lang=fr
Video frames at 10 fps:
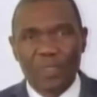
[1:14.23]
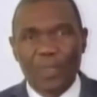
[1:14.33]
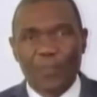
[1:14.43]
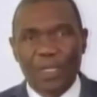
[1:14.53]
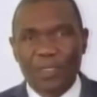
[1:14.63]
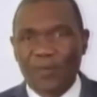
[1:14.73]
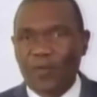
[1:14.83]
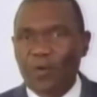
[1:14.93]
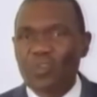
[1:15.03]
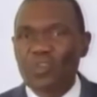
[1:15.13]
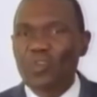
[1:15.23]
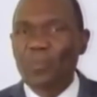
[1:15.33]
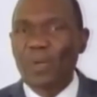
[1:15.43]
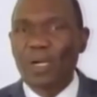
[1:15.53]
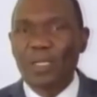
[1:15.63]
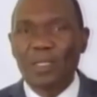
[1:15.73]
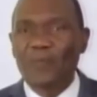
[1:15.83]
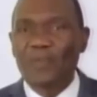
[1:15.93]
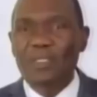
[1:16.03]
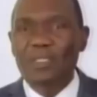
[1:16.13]
Nos dépenses en fonctionnement
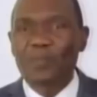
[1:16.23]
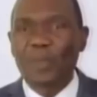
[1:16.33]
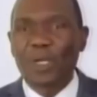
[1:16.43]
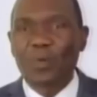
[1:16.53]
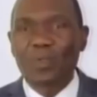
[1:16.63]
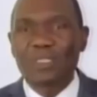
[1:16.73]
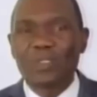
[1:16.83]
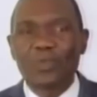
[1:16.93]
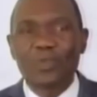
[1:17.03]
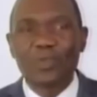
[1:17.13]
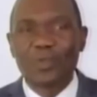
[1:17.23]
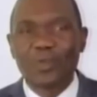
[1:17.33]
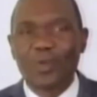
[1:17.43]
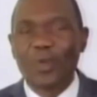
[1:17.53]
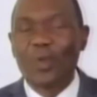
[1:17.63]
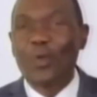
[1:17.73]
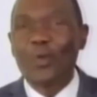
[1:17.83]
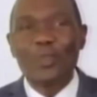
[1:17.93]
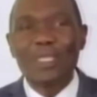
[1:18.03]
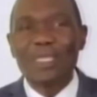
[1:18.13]
et en investissement constituent
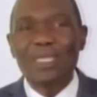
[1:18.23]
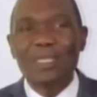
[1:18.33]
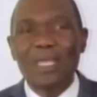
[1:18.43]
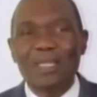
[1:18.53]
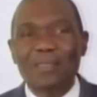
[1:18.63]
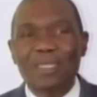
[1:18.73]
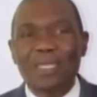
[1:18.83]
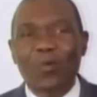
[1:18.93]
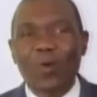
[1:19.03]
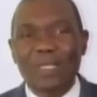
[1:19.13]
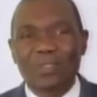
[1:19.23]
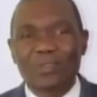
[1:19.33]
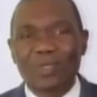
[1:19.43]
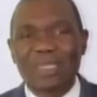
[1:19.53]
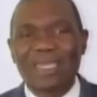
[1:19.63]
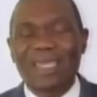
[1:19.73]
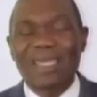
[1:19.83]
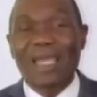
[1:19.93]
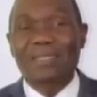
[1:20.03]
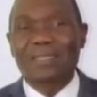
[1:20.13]
une inadéquation qui
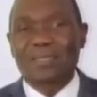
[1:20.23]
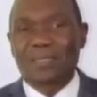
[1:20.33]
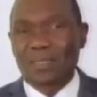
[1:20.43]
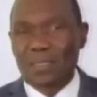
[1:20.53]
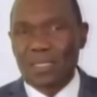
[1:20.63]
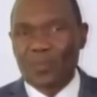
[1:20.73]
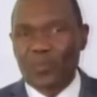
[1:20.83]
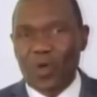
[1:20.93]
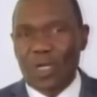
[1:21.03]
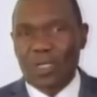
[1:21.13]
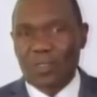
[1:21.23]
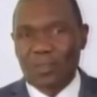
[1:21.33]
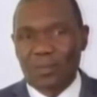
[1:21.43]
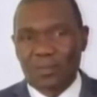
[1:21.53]
casse l'espoir.